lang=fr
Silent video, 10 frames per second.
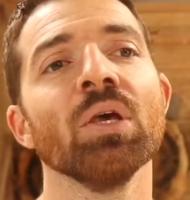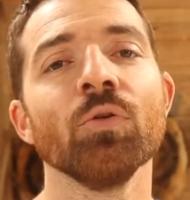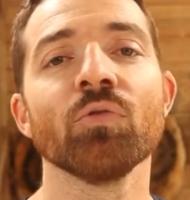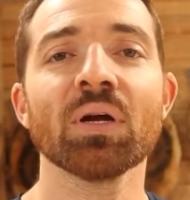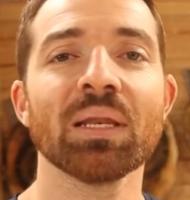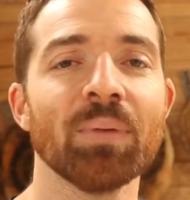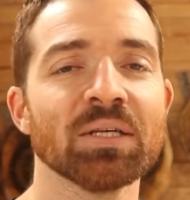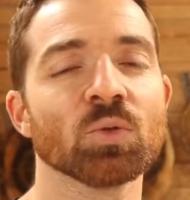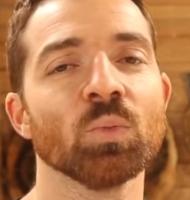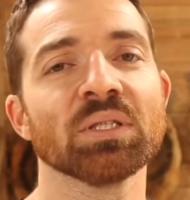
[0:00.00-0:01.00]
une fois que les
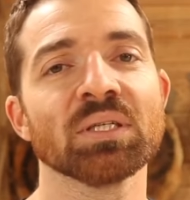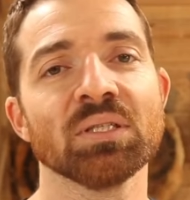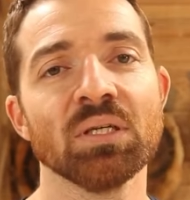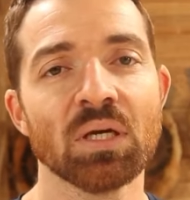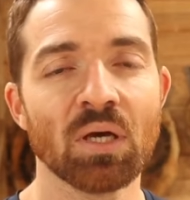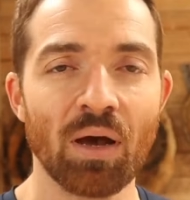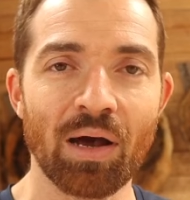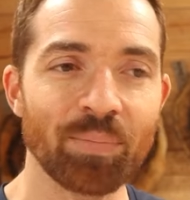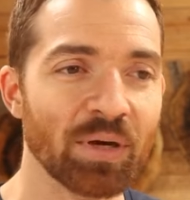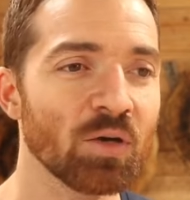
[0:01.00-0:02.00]
bases sont maîtrisées,
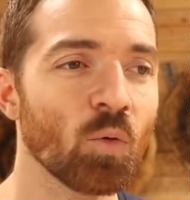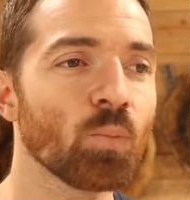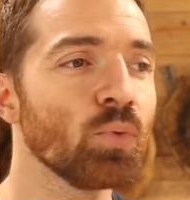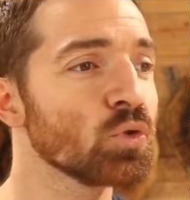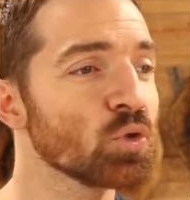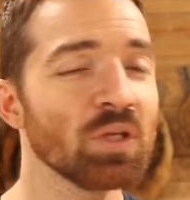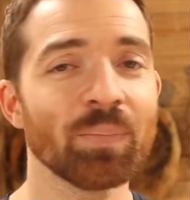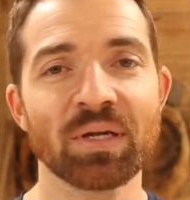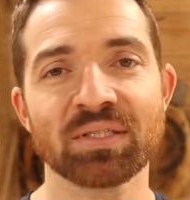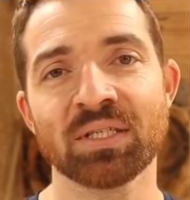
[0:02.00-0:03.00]
après on peut se
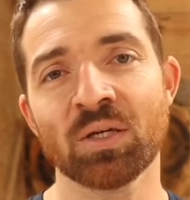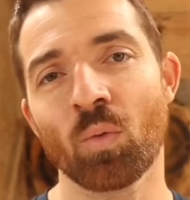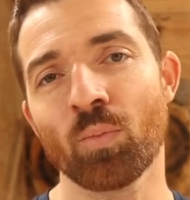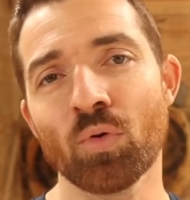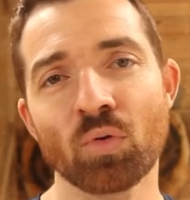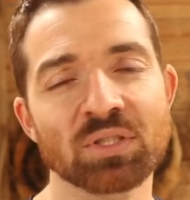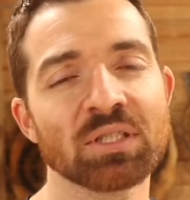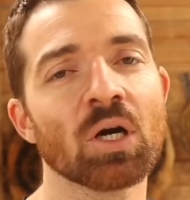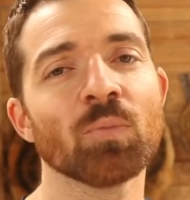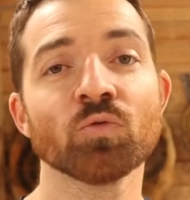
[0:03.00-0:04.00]
déplacer, on peut
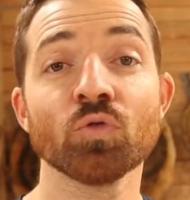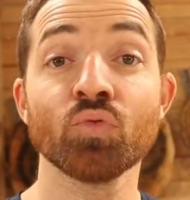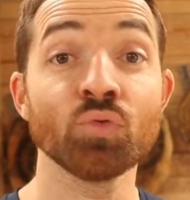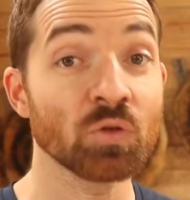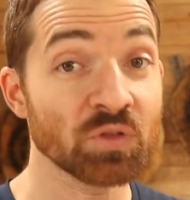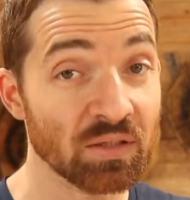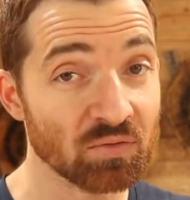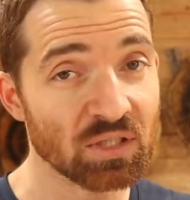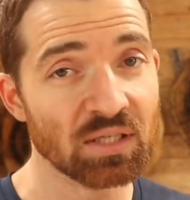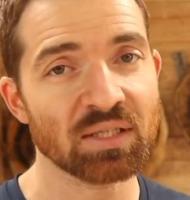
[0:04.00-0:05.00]
lancer comme on veut, tout devient
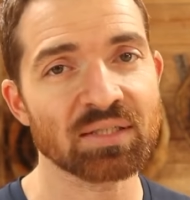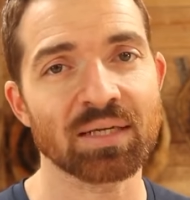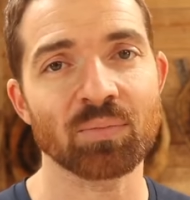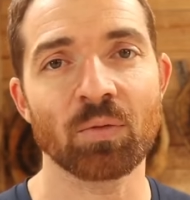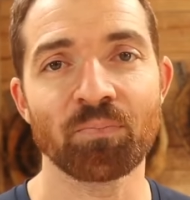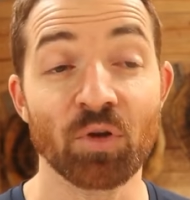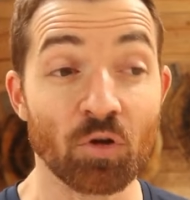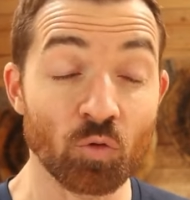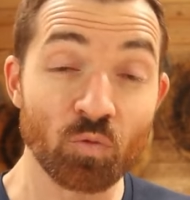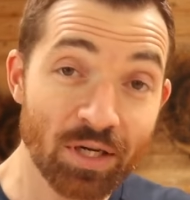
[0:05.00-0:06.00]
très très simple.
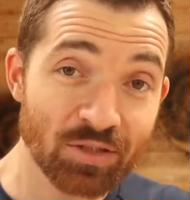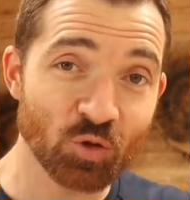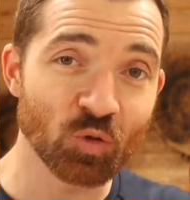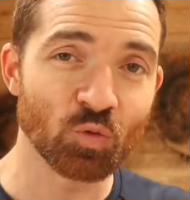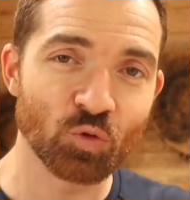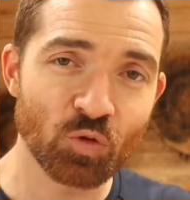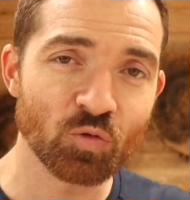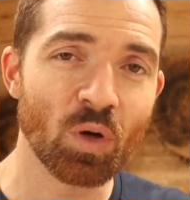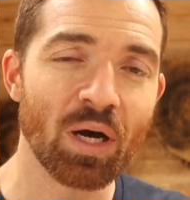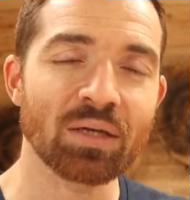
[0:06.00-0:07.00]
Donc voilà, ce sont deux
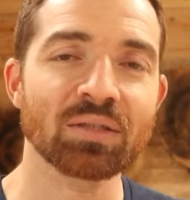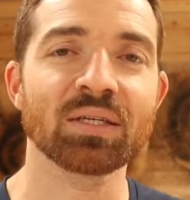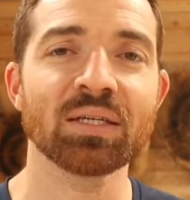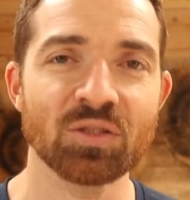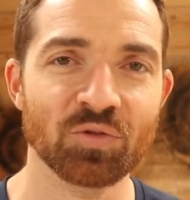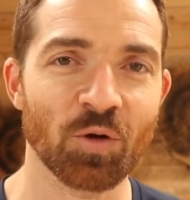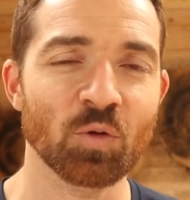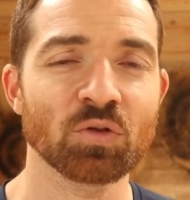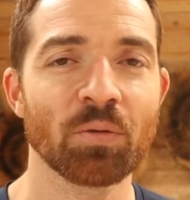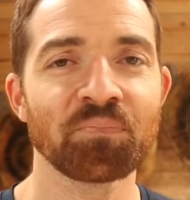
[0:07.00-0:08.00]
voies très
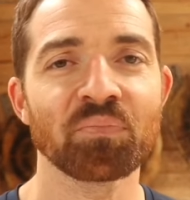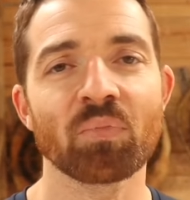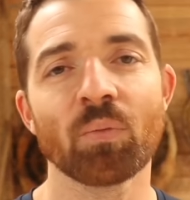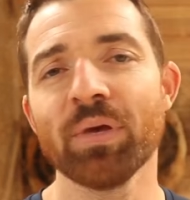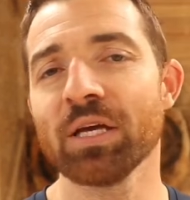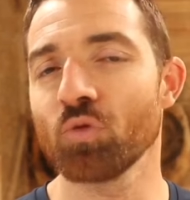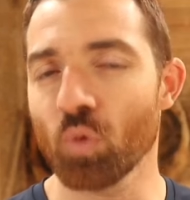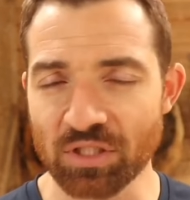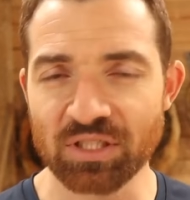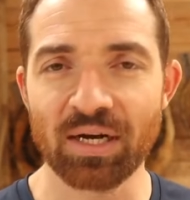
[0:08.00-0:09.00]
différentes, mais
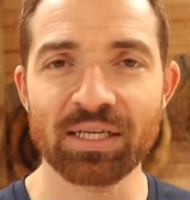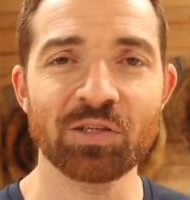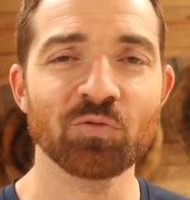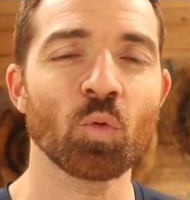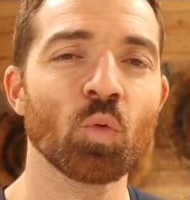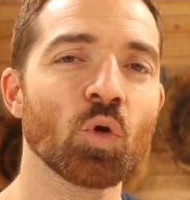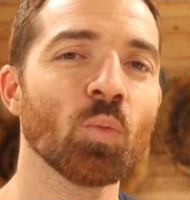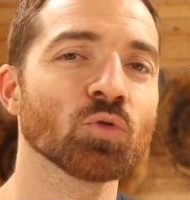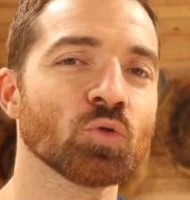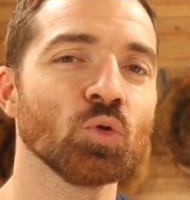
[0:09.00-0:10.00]
quoi qu'il arrive, on
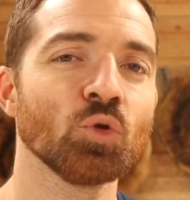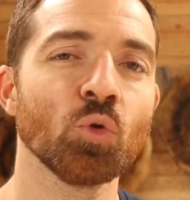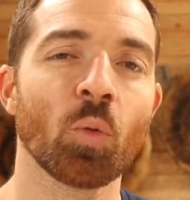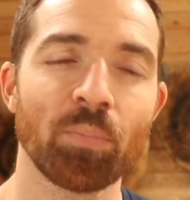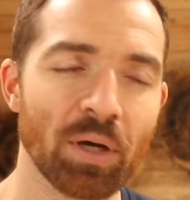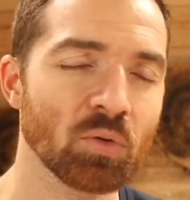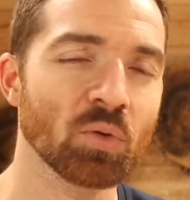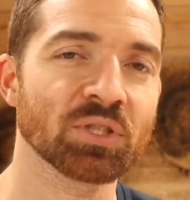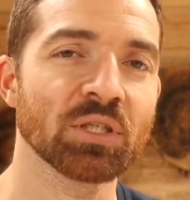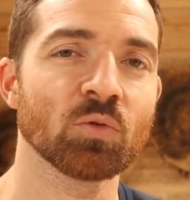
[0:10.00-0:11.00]
commence toujours par le
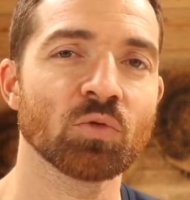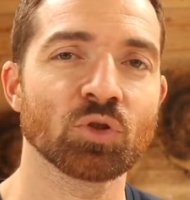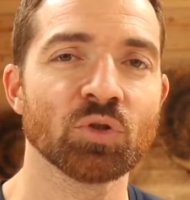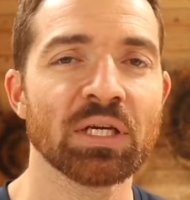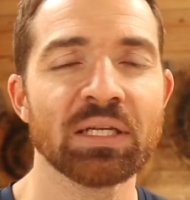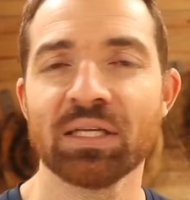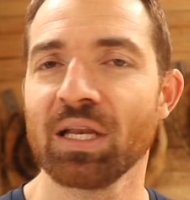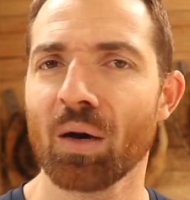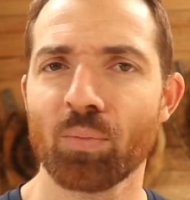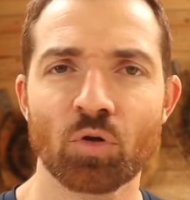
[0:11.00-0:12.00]
lancer conventionnel et il
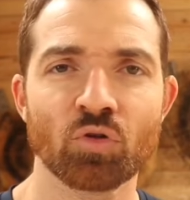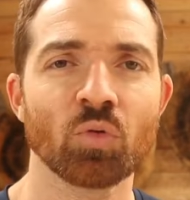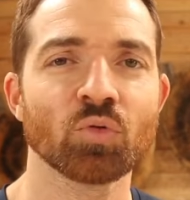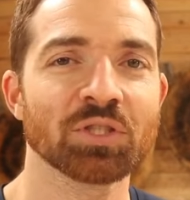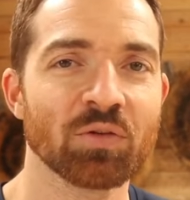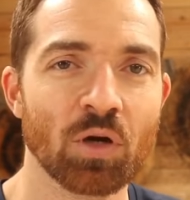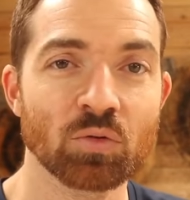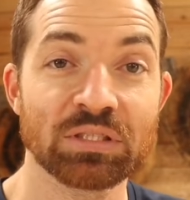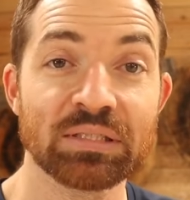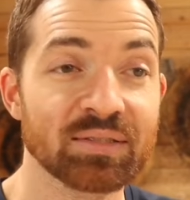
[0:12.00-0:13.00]
est important de savoir
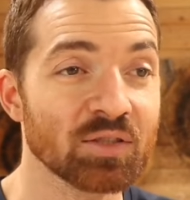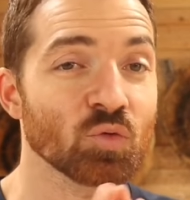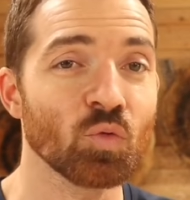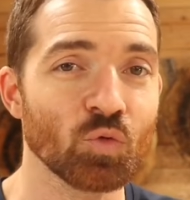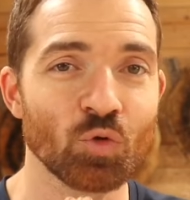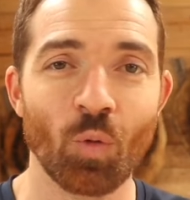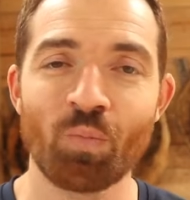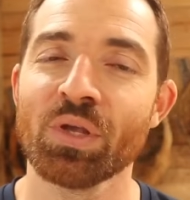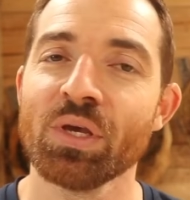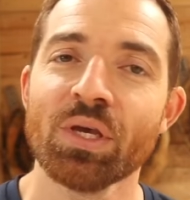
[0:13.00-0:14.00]
utiliser son couteau
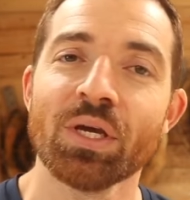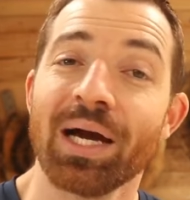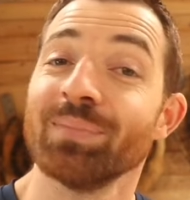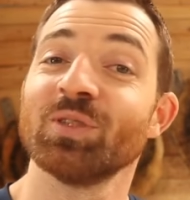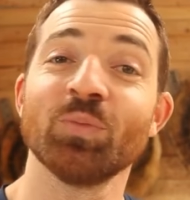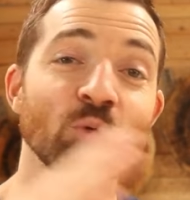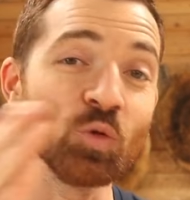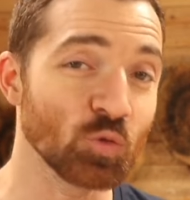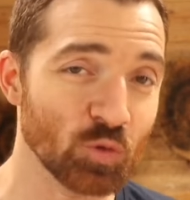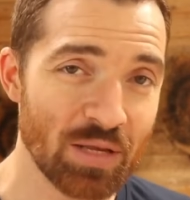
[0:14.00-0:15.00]
un petit peu de
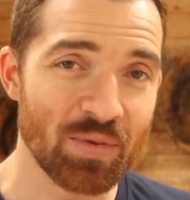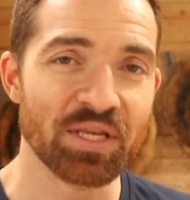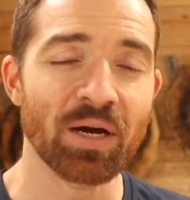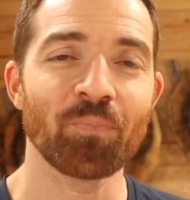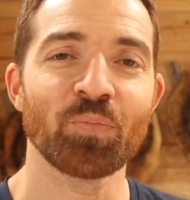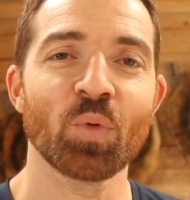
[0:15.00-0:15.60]
toutes les manières.